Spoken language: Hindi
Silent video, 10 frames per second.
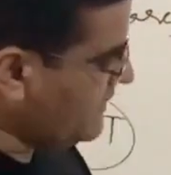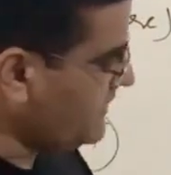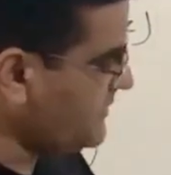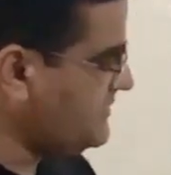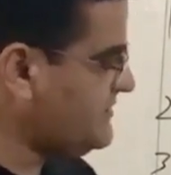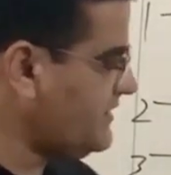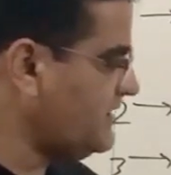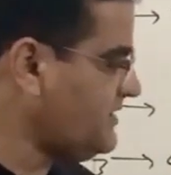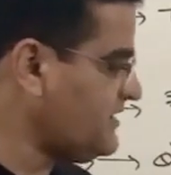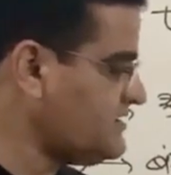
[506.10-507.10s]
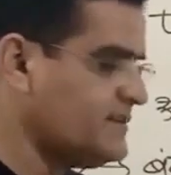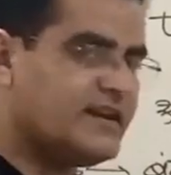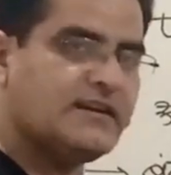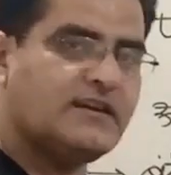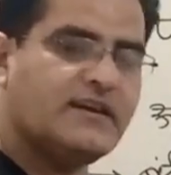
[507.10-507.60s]
अगर किसी अधीनस्थ
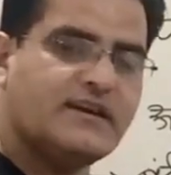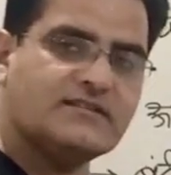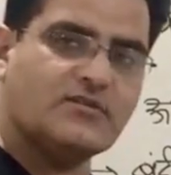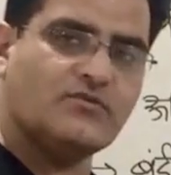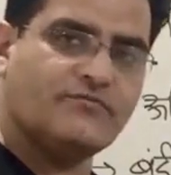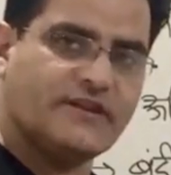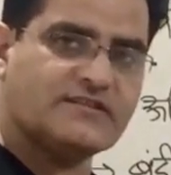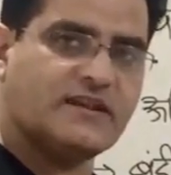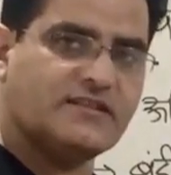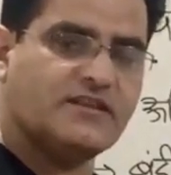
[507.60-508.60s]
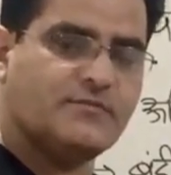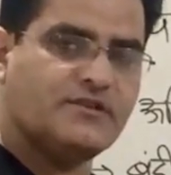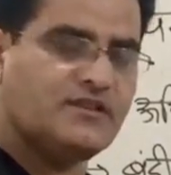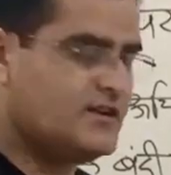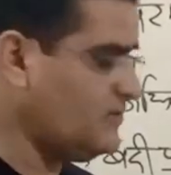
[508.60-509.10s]
न्यायालय ने ऐसा कोई फैसला दे
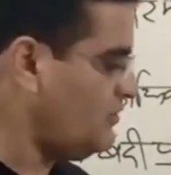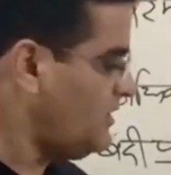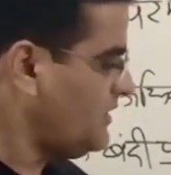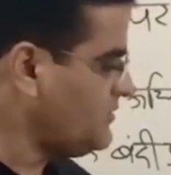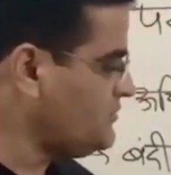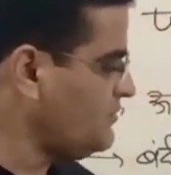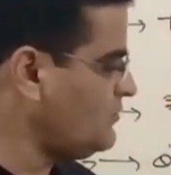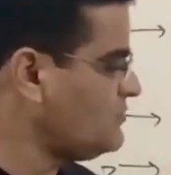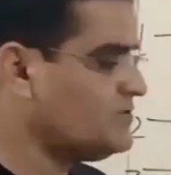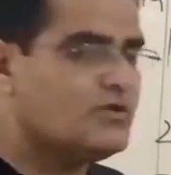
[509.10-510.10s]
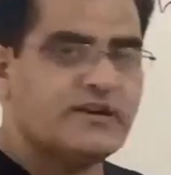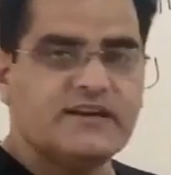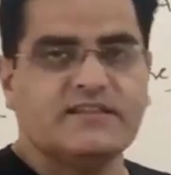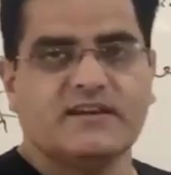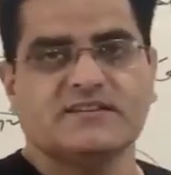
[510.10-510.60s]
भी दिया हो जो उसको
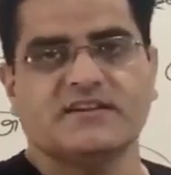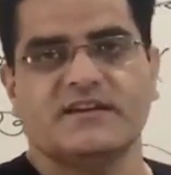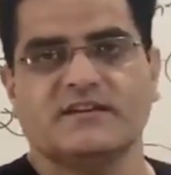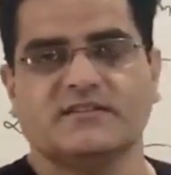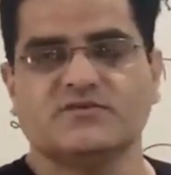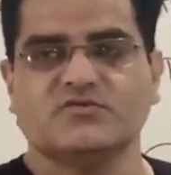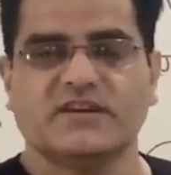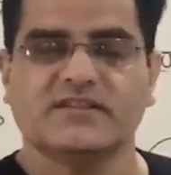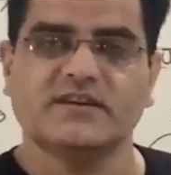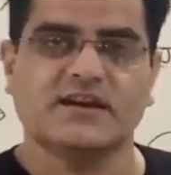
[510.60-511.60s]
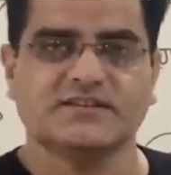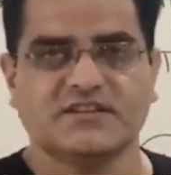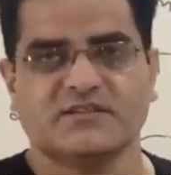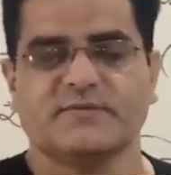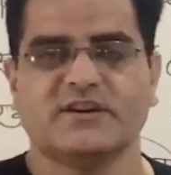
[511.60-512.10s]
नहीं देना चाहिए था जो उसके अधिकार
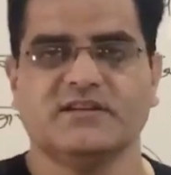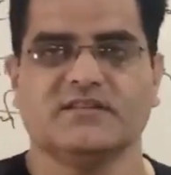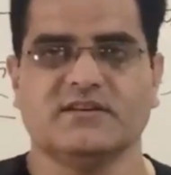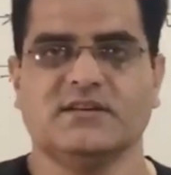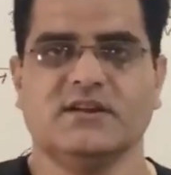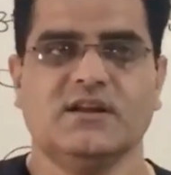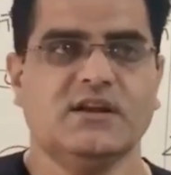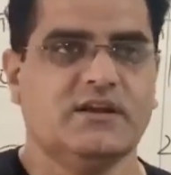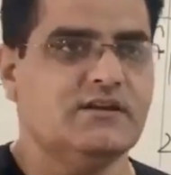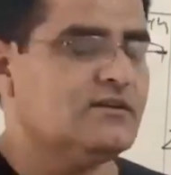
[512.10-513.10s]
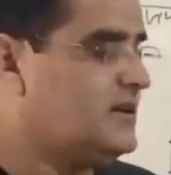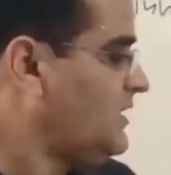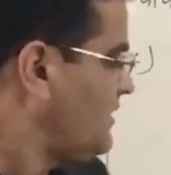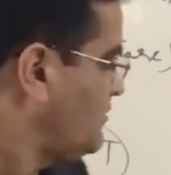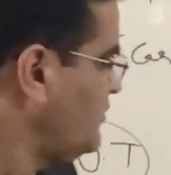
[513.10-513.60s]
क्षेत्र में नहीं था है ना
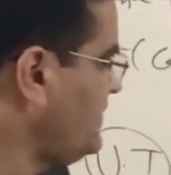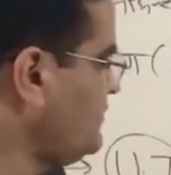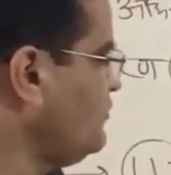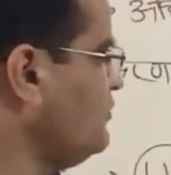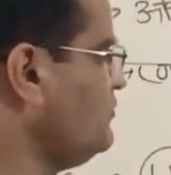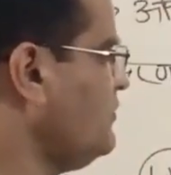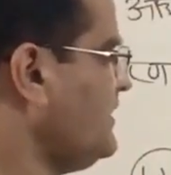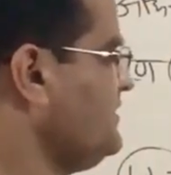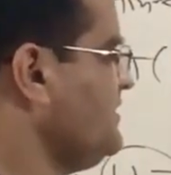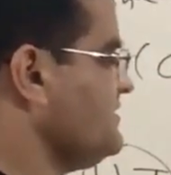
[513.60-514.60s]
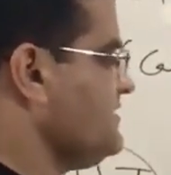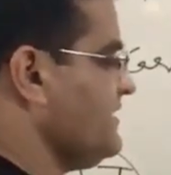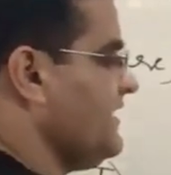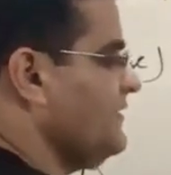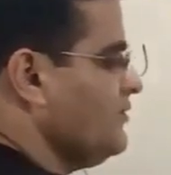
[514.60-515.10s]
तो ये दोनों तो अधीनस्थ
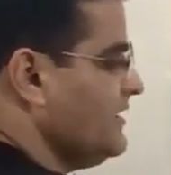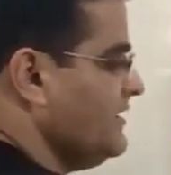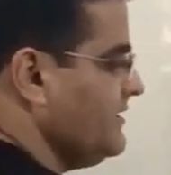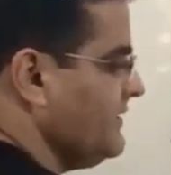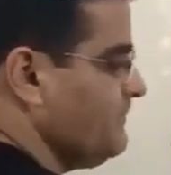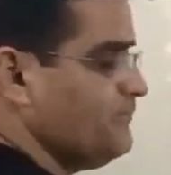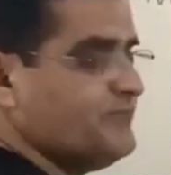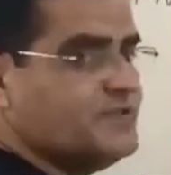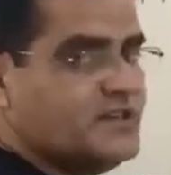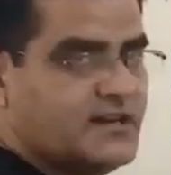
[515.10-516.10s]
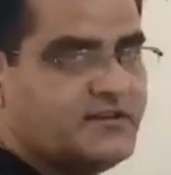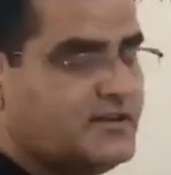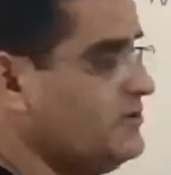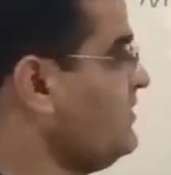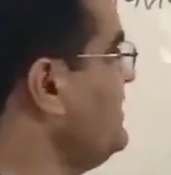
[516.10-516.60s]
न्यायालयों के लिए हैं जिला
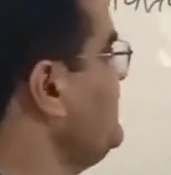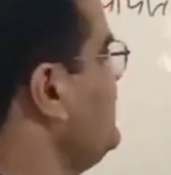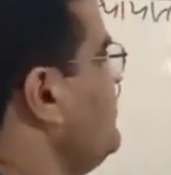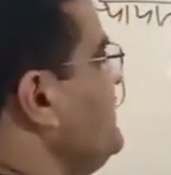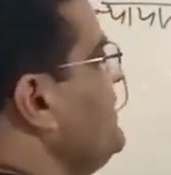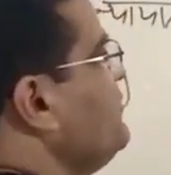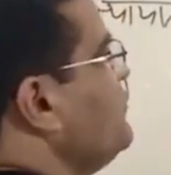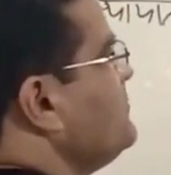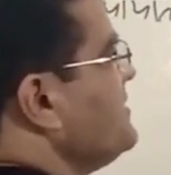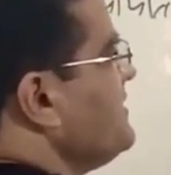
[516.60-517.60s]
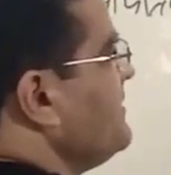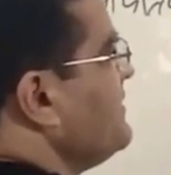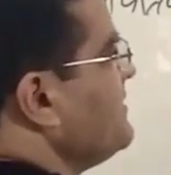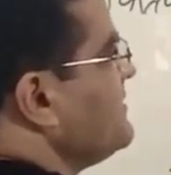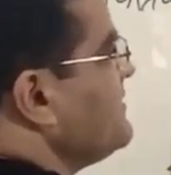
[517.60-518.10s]
न्यायालयों के लिए और ये दोनों सर,
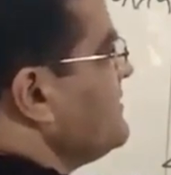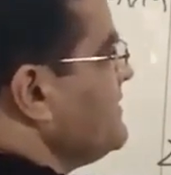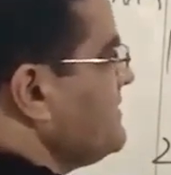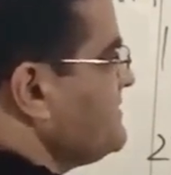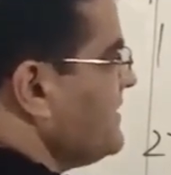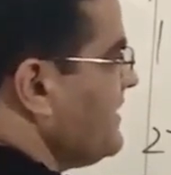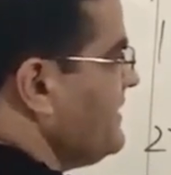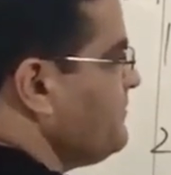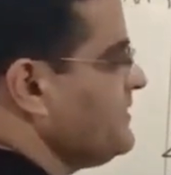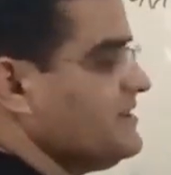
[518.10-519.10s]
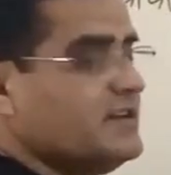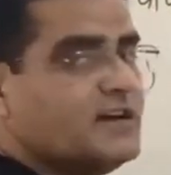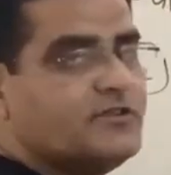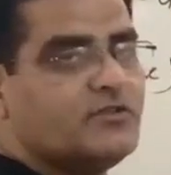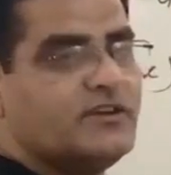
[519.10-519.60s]
आ, आ, सरकारी
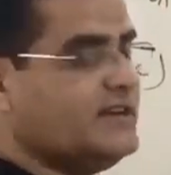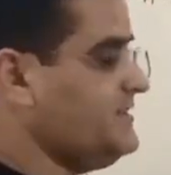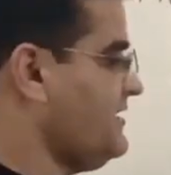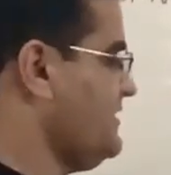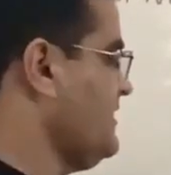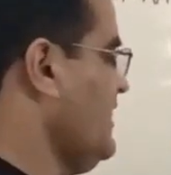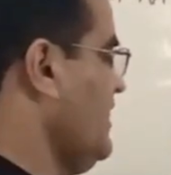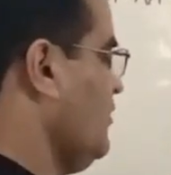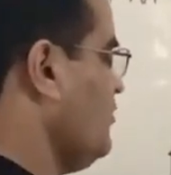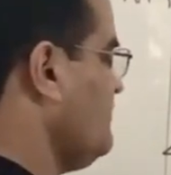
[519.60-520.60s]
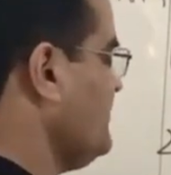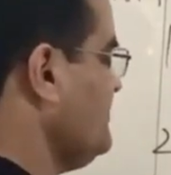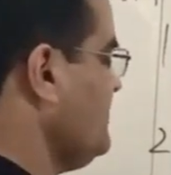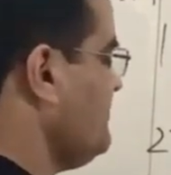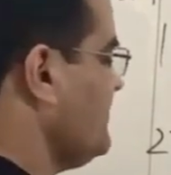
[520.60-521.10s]
पदाधिकारियों के लिए आ जाएंगे और
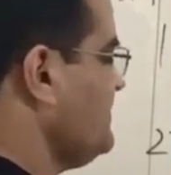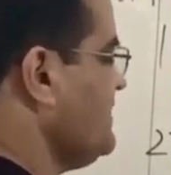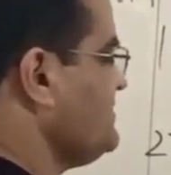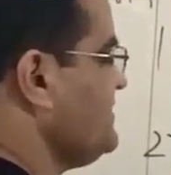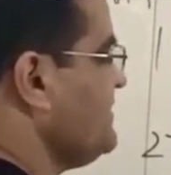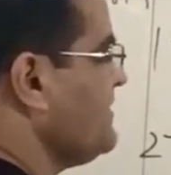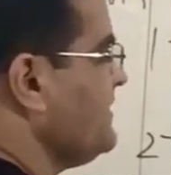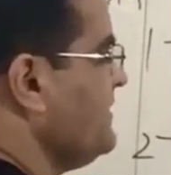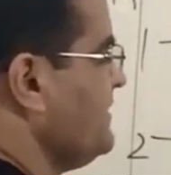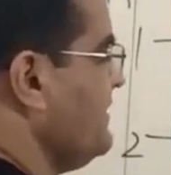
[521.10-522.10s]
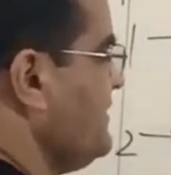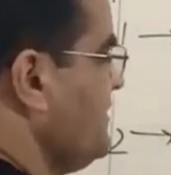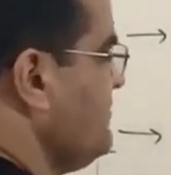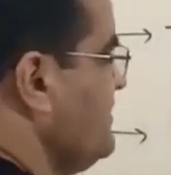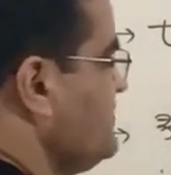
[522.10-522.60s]
बंदी प्रत्यक्षीकरण की रिट
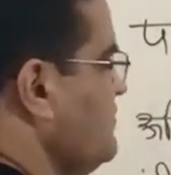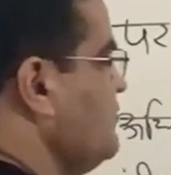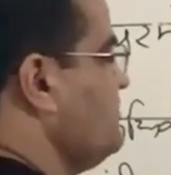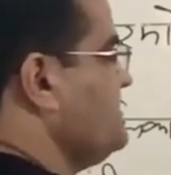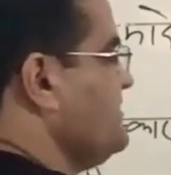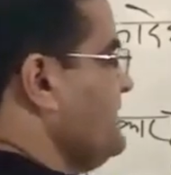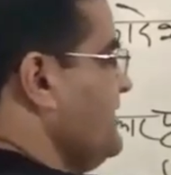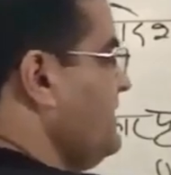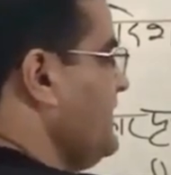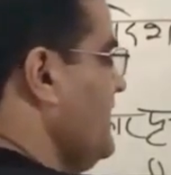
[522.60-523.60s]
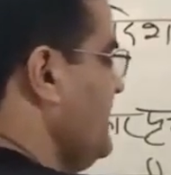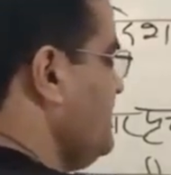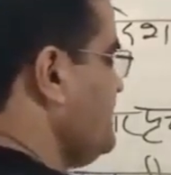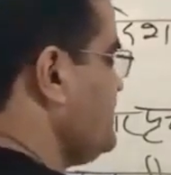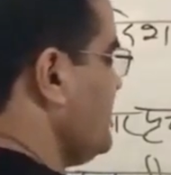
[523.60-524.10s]
हेबियस कॉर्पस की रिट
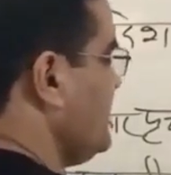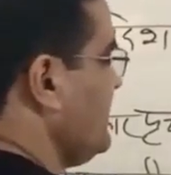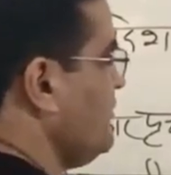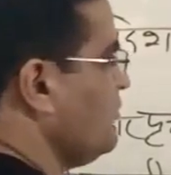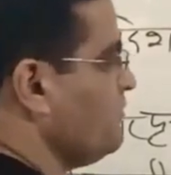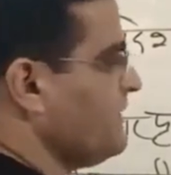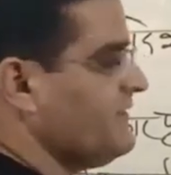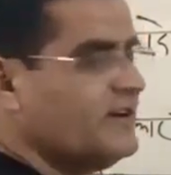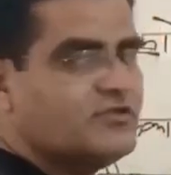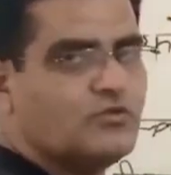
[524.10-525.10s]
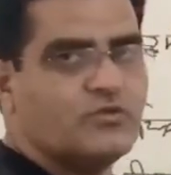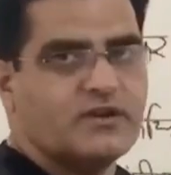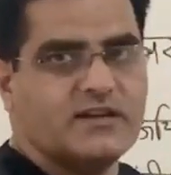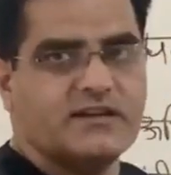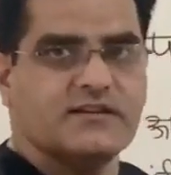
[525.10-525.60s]
ये सरकारी और प्राइवेट दोनों
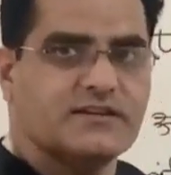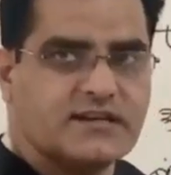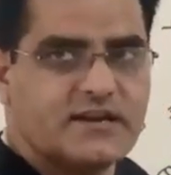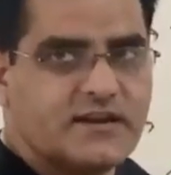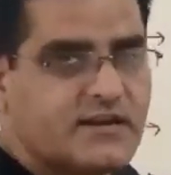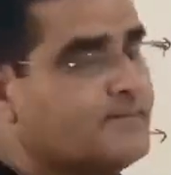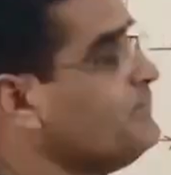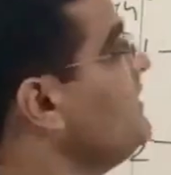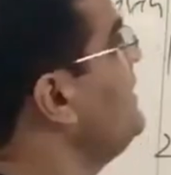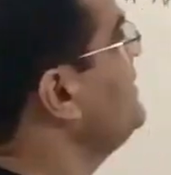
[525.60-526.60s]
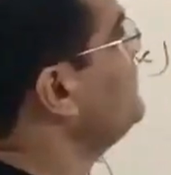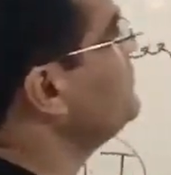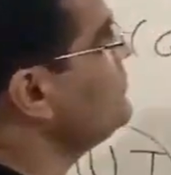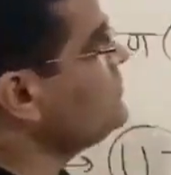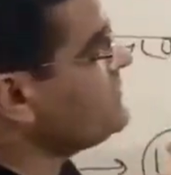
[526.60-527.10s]
के लिए याद रहेगा ना तो
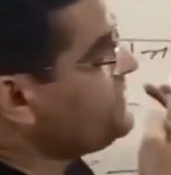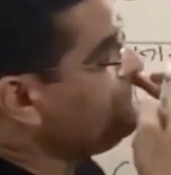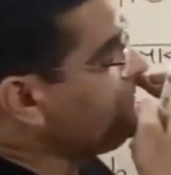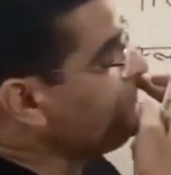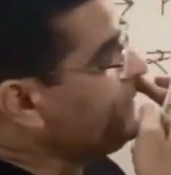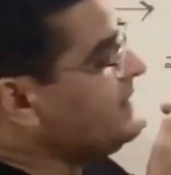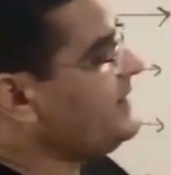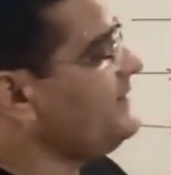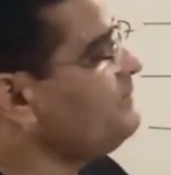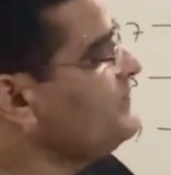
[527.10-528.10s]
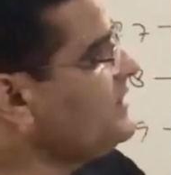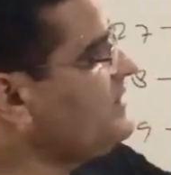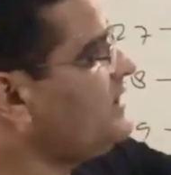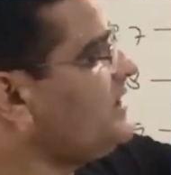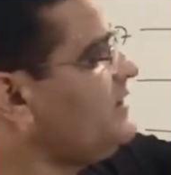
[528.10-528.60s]
226 में क्या है
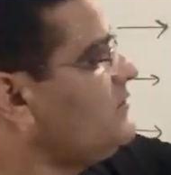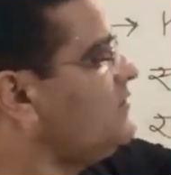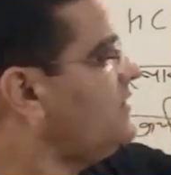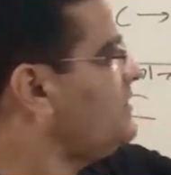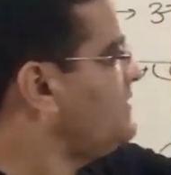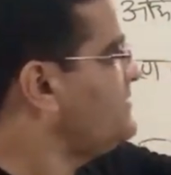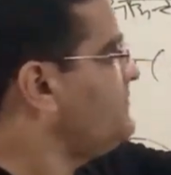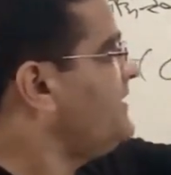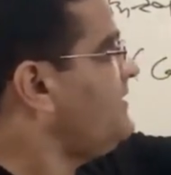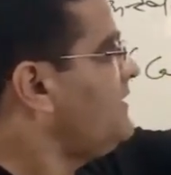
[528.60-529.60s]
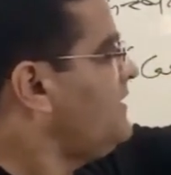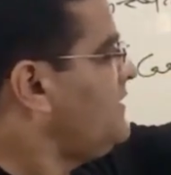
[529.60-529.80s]
कि हाई कोर्ट इसमें